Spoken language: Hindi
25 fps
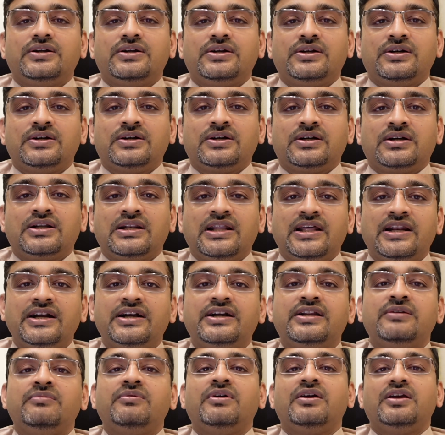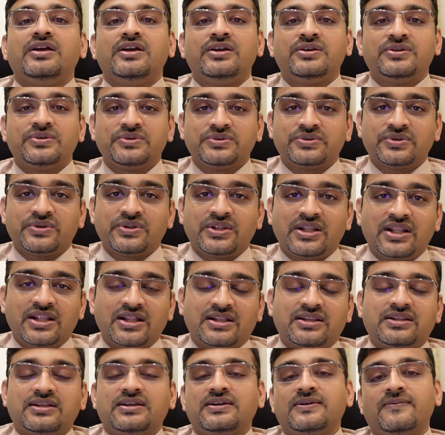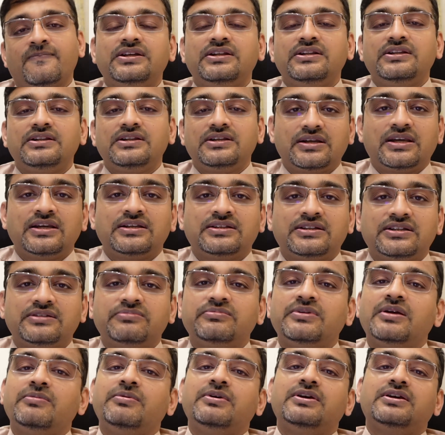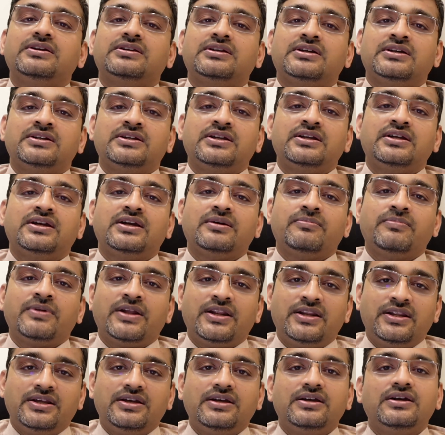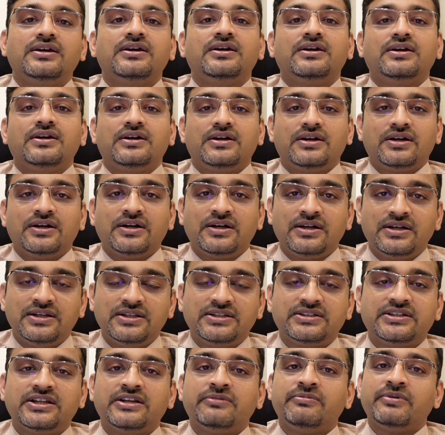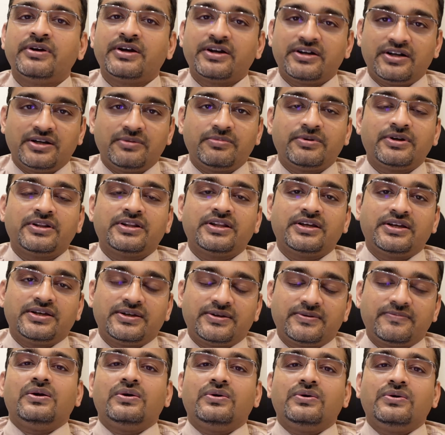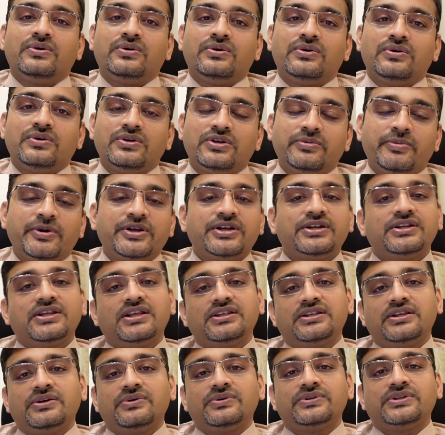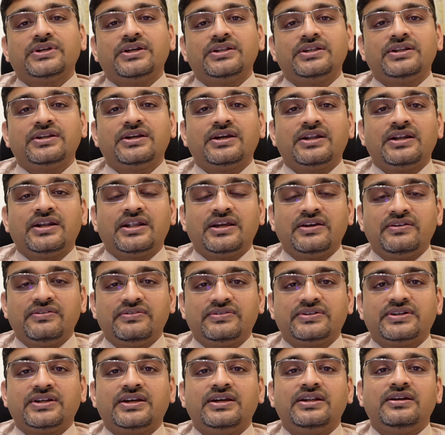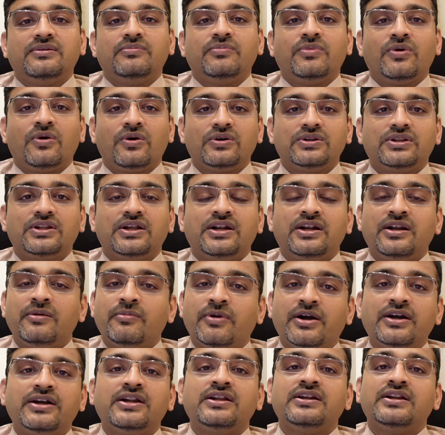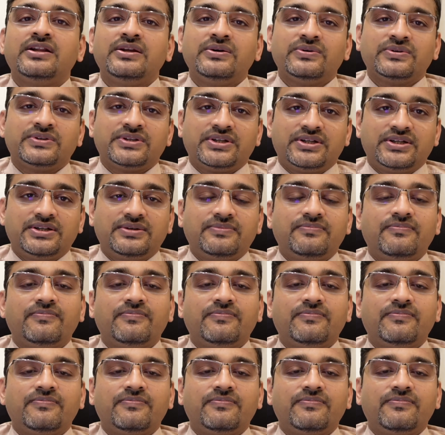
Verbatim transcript: क्लैरिटी में इश्यूज होने लगते हैं इन केसेस में भी सर्जरी का प्लानिंग अर्ली स्टेज में करना पड़ता है कुछ पेशेंट्स ऐसे होते हैं जिनका लाइफ बहुत डिमांडिंग नहीं होता है